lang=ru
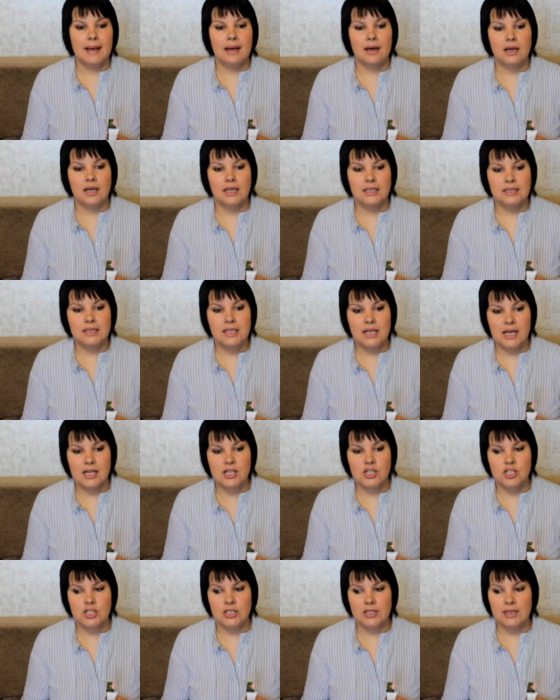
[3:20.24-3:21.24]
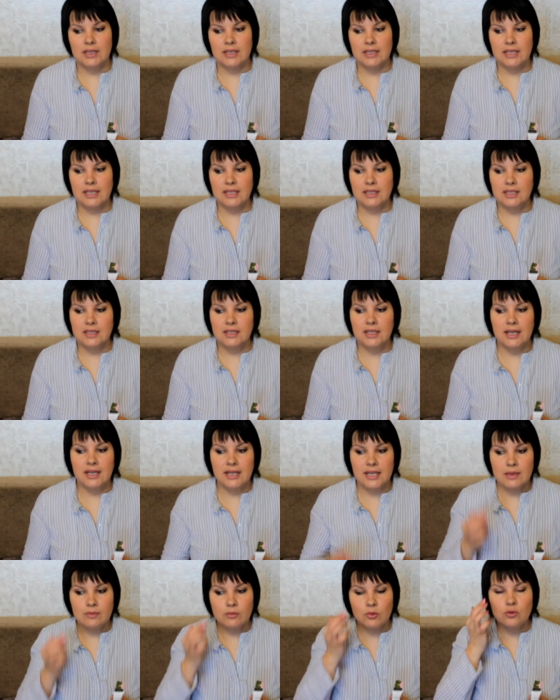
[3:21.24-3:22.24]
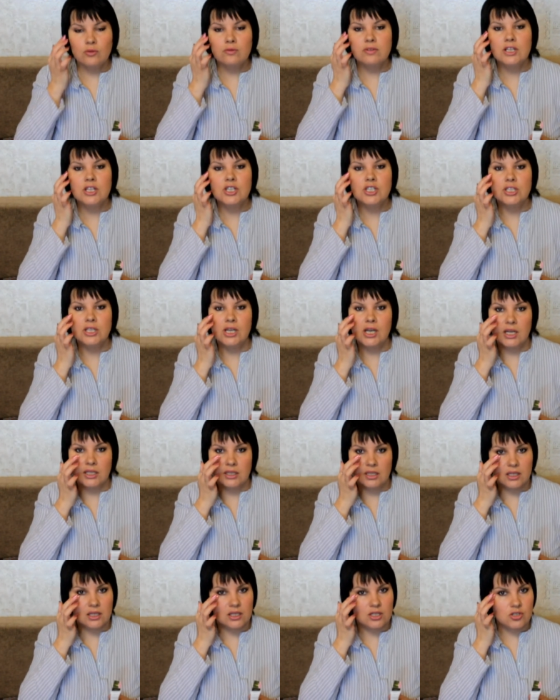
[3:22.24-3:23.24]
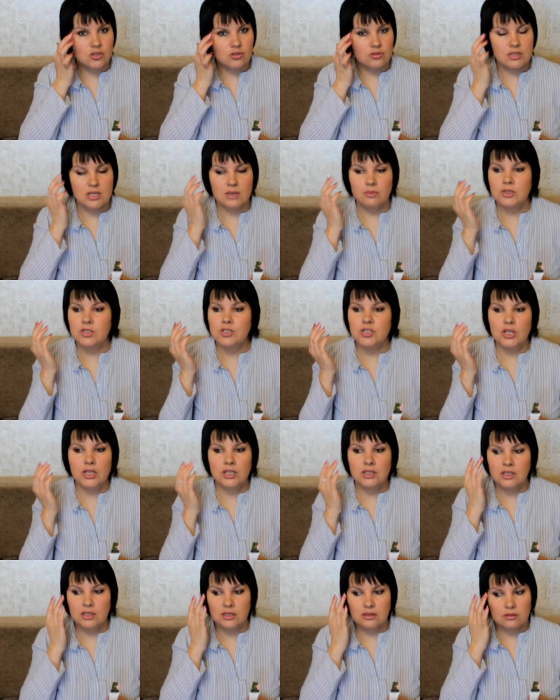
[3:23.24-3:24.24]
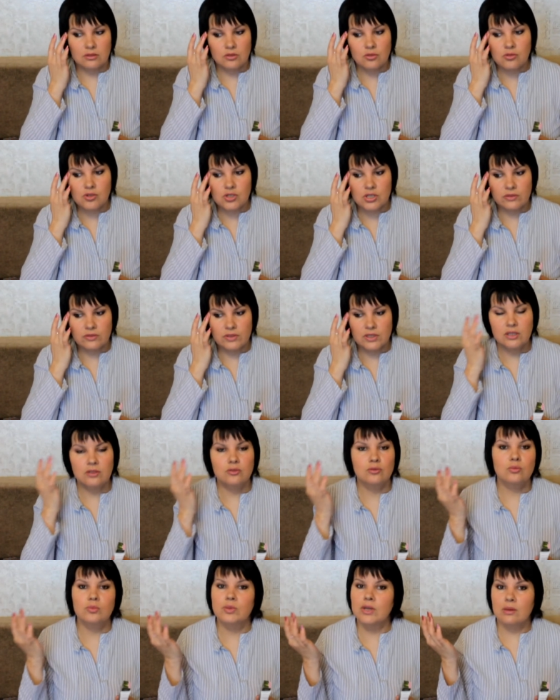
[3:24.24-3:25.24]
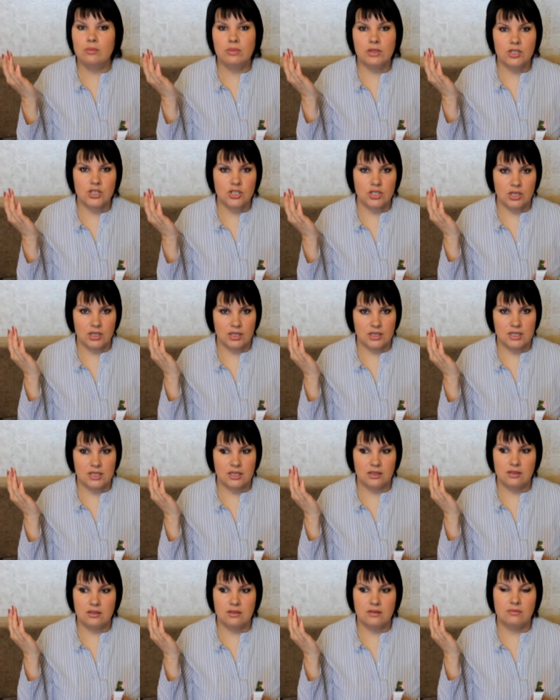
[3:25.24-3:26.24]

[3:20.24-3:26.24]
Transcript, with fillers: А дальше, этот крем увлажняет хорошо, замечательно, кожа, век, ну, преображается